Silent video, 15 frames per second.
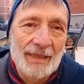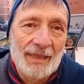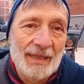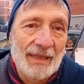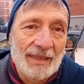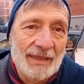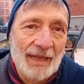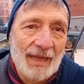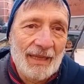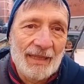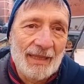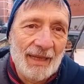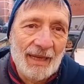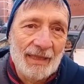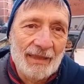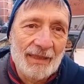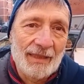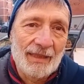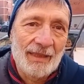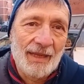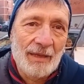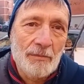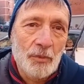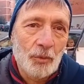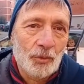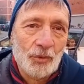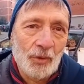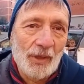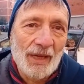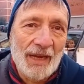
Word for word: all'età, legate ai muscoli e